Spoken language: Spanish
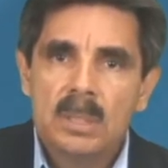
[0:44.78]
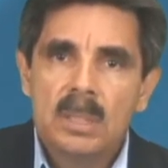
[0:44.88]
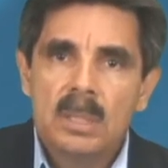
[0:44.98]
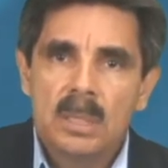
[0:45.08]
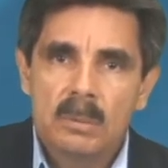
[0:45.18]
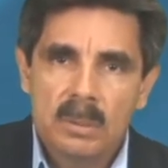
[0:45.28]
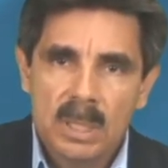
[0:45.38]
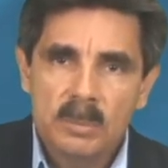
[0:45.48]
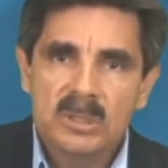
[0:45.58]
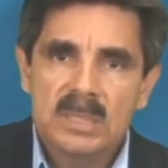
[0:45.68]

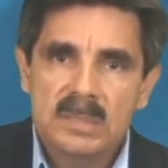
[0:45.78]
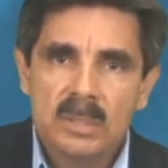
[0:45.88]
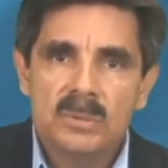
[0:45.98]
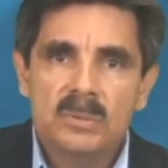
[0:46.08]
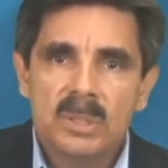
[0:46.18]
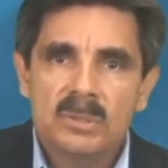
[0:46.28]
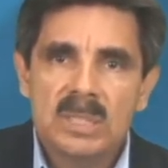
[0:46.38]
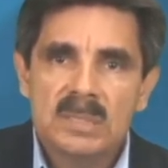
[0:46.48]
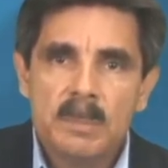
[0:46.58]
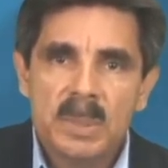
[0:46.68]
Recordemos que Estados Unidos
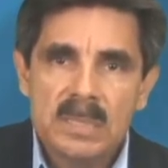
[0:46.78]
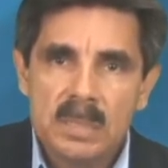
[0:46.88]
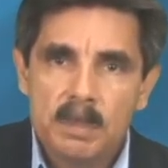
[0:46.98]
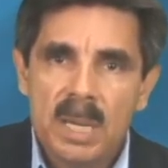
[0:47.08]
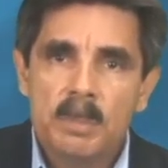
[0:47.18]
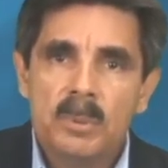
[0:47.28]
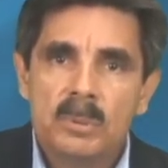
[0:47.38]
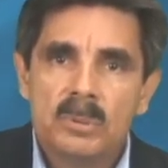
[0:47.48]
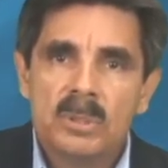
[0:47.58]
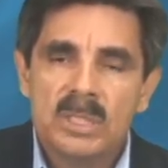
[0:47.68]
es el principal
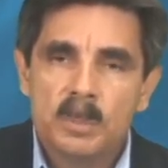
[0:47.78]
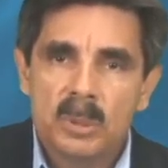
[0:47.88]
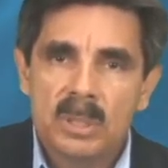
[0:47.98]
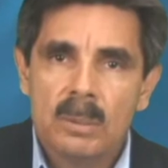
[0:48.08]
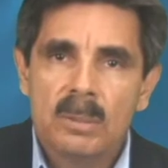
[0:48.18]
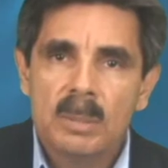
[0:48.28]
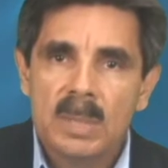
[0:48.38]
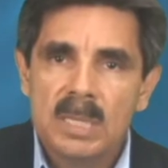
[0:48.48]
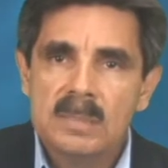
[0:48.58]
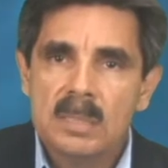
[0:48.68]
productor y exportador de
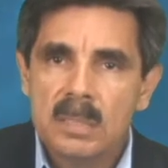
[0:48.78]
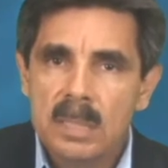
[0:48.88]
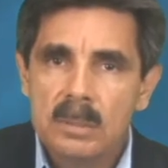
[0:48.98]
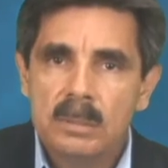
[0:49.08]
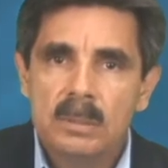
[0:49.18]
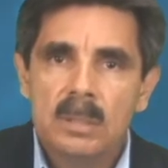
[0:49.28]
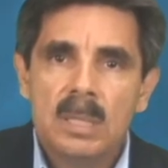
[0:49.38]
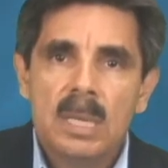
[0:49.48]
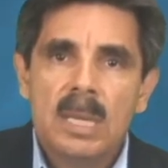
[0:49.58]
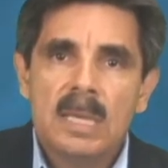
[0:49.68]
maíz y trigo.
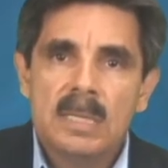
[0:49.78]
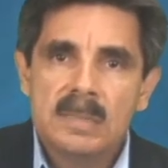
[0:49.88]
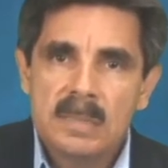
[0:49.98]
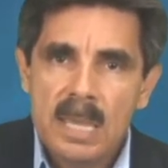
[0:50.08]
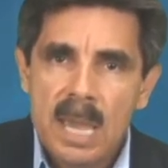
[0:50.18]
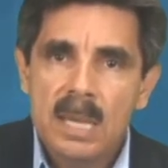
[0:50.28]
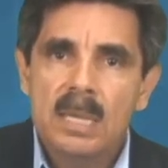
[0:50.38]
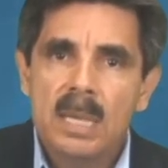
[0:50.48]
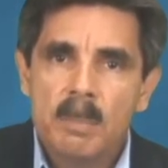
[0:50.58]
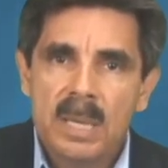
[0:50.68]
El
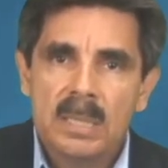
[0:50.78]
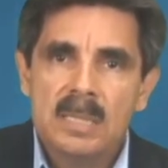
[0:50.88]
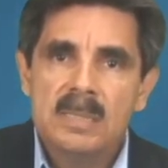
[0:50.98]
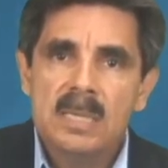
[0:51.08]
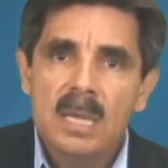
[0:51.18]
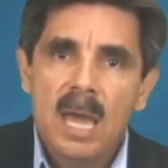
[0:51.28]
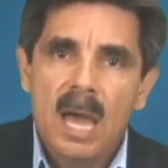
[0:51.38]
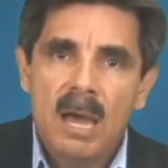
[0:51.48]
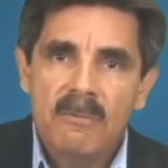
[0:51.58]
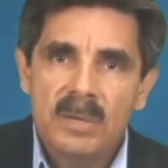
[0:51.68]
esteaje que padece
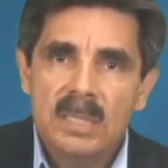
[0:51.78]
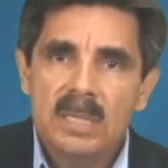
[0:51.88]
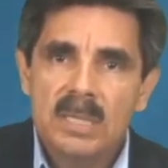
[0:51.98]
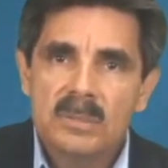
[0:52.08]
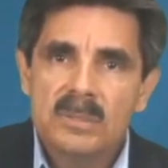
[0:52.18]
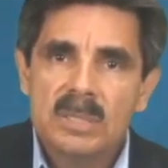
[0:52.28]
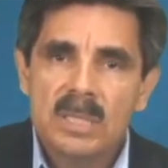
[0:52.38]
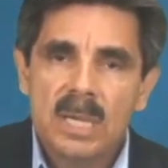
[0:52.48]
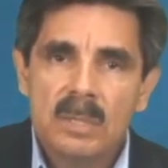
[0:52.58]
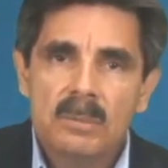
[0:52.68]
afecta esos
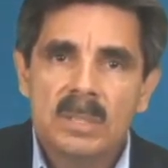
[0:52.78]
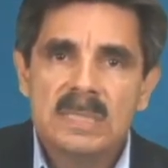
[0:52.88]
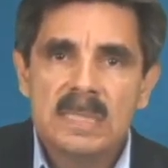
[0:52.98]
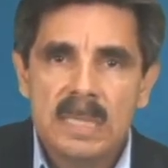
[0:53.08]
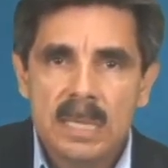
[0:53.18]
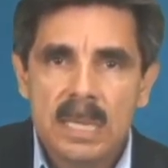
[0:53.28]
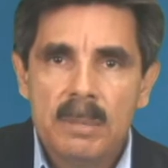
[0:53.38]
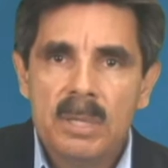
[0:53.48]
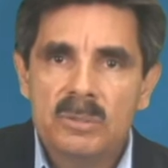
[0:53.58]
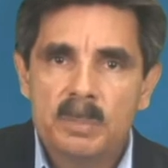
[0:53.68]
indicadores y
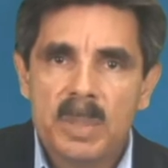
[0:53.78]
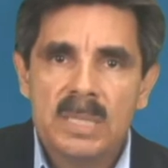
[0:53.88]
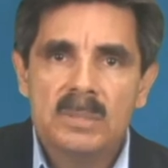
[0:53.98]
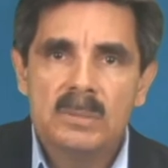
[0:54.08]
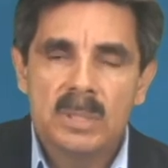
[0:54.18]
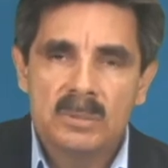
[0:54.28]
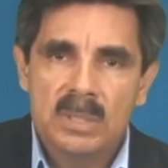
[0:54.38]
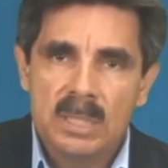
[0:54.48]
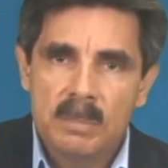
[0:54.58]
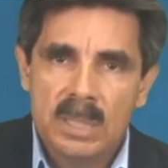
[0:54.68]
eleva los precios de los
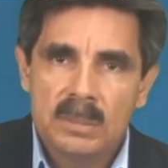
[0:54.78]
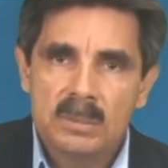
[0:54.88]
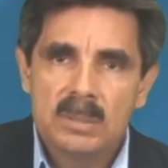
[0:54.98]
alimentos.